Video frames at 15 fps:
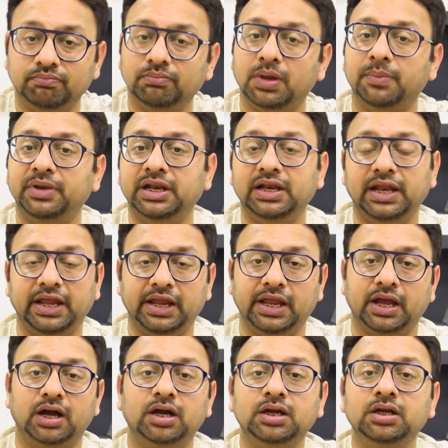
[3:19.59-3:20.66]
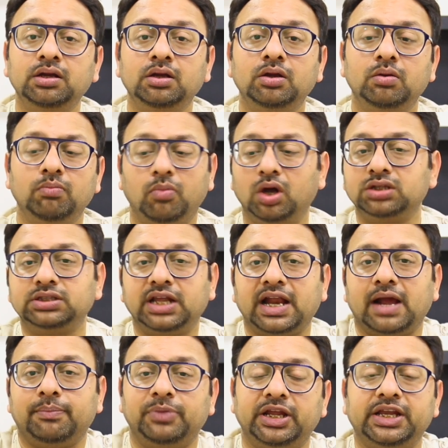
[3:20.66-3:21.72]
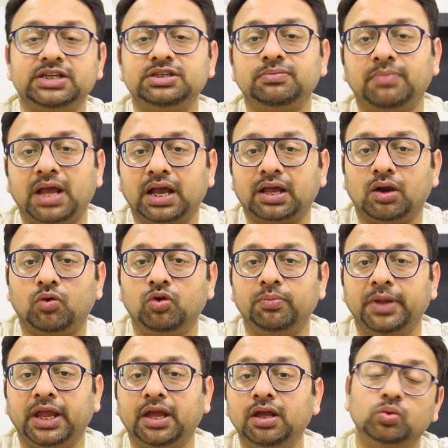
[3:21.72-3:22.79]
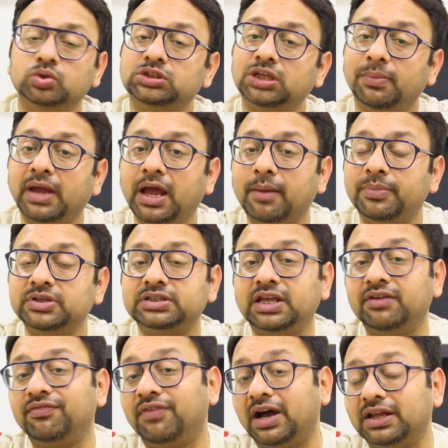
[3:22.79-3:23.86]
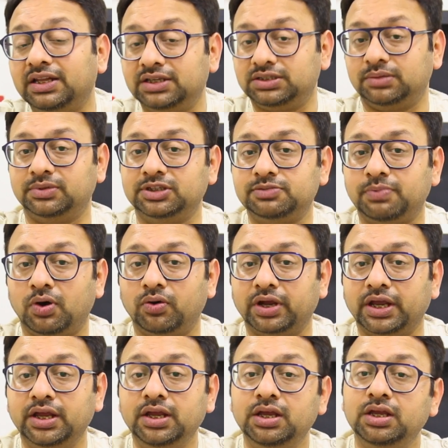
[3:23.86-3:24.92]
मेमोरी ले गया बहुत सारे एप्लीकेशन बैकग्राउंड में उस समय आप इसके फ़ायदे समझ पाओगे